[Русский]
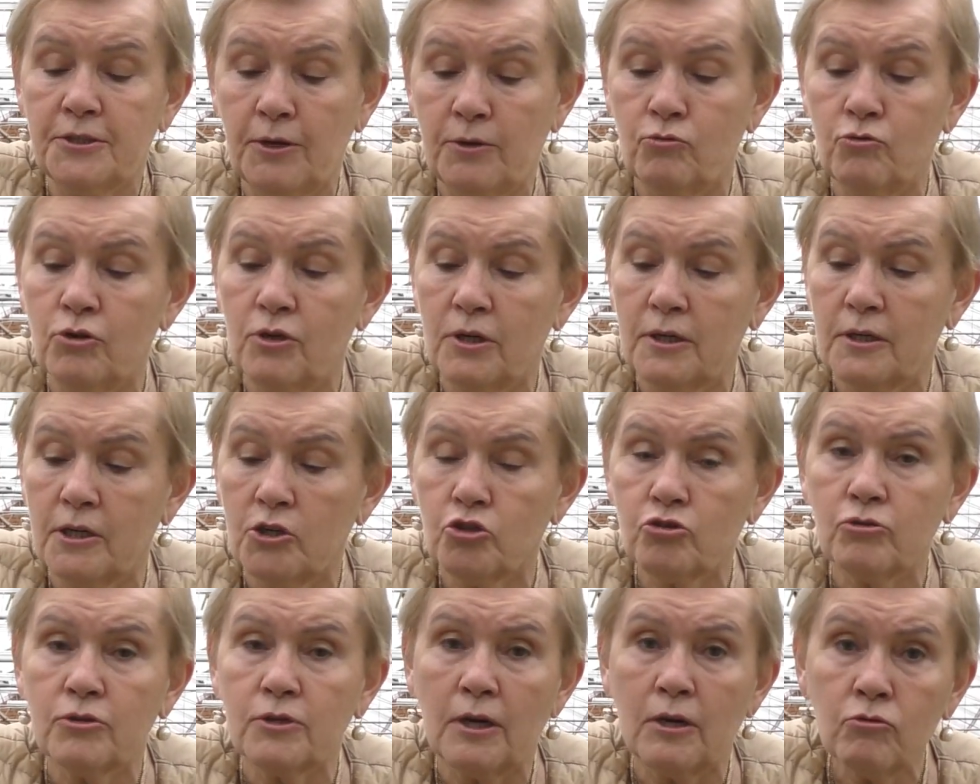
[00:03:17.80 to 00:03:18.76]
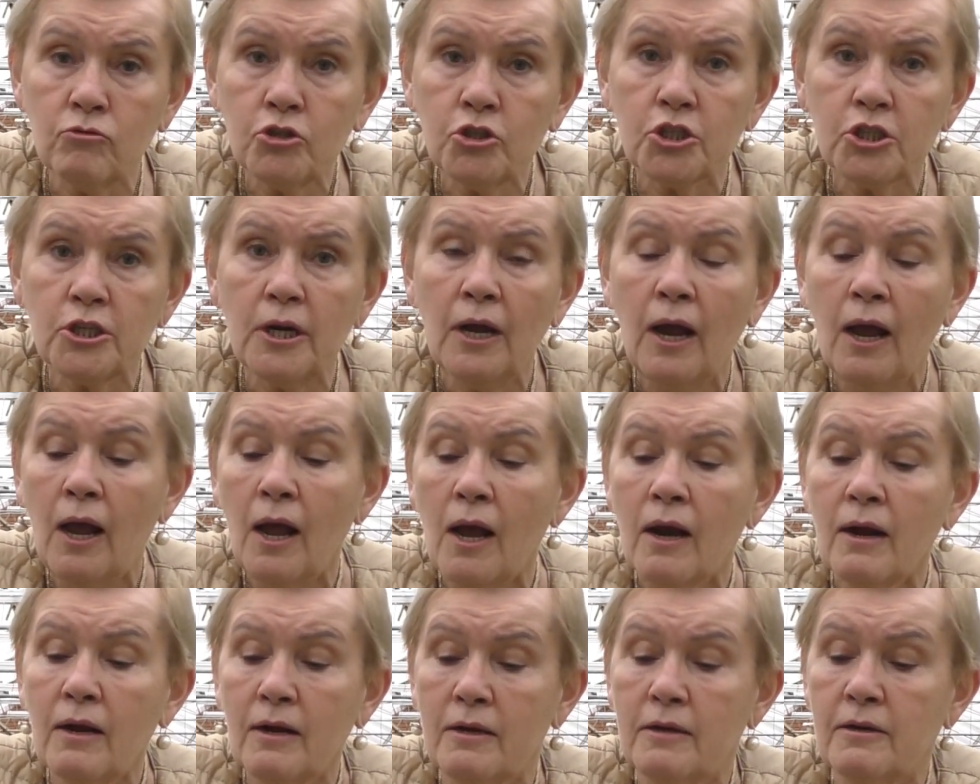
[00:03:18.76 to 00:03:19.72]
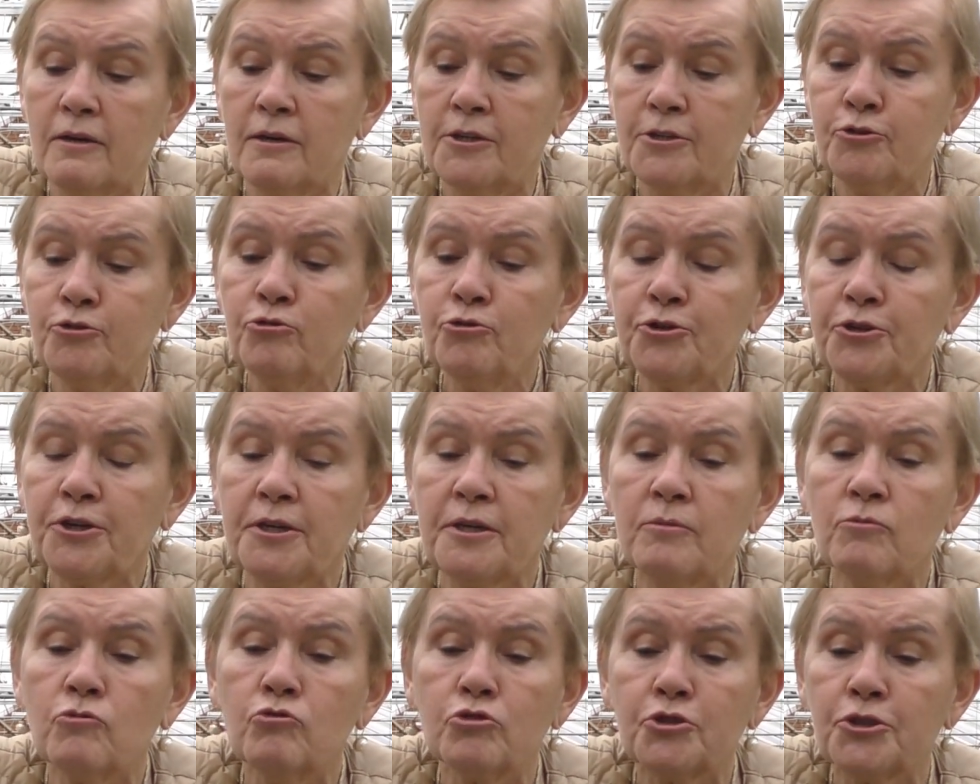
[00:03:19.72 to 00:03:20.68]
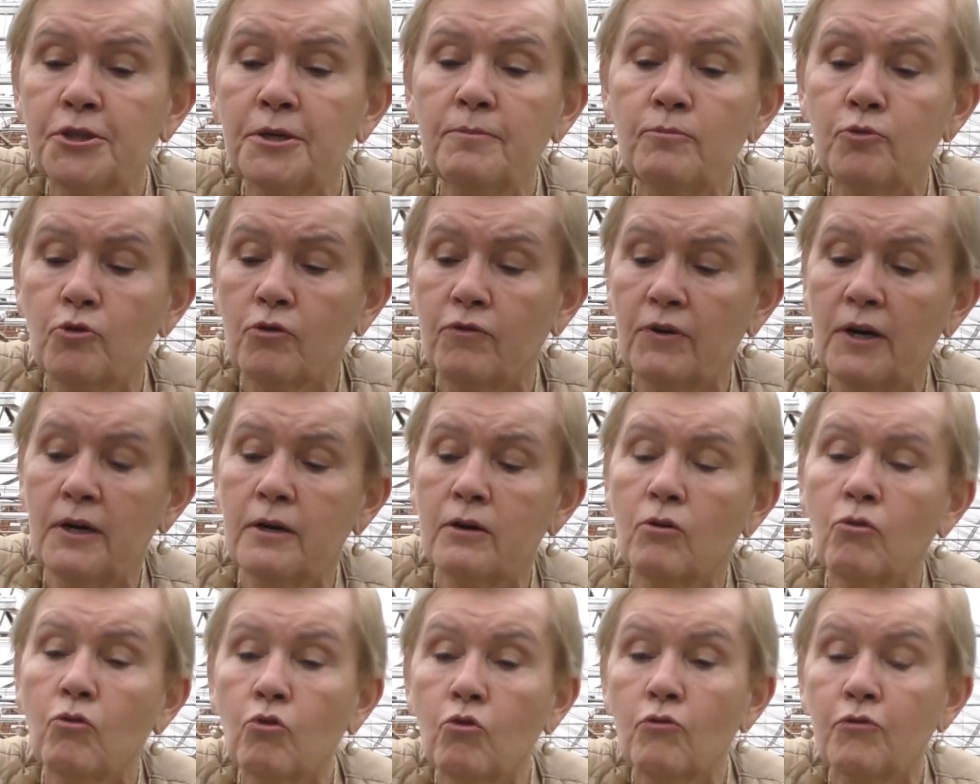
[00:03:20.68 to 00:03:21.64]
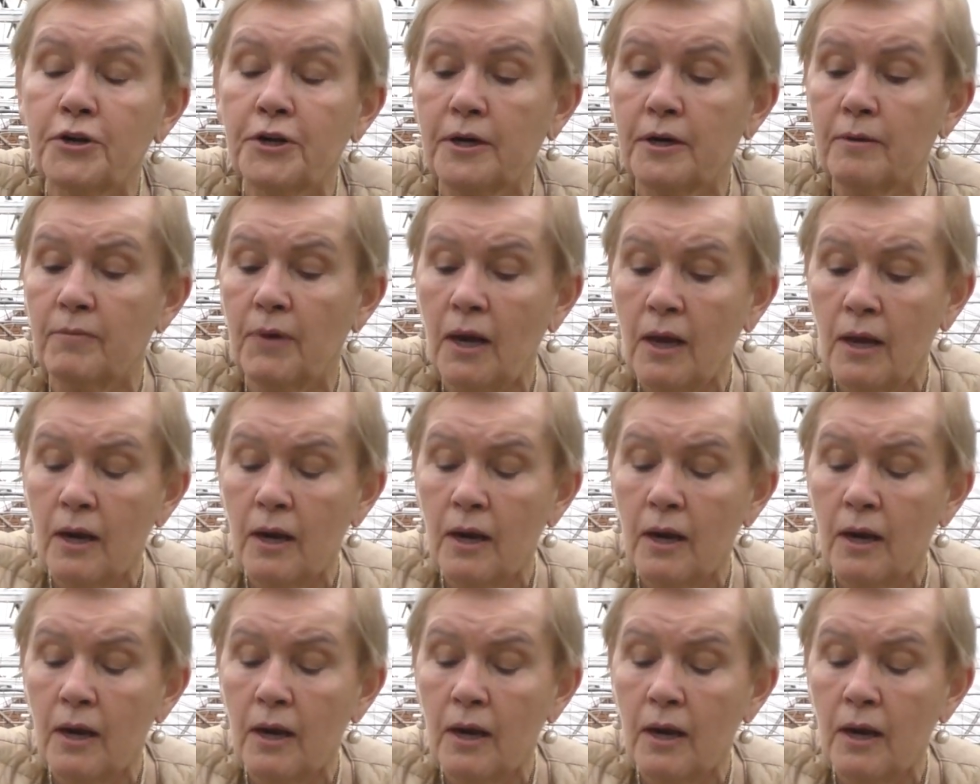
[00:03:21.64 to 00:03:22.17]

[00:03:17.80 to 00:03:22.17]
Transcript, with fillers: такое хорошо наросшее, как растет таким густым буквально ковриком.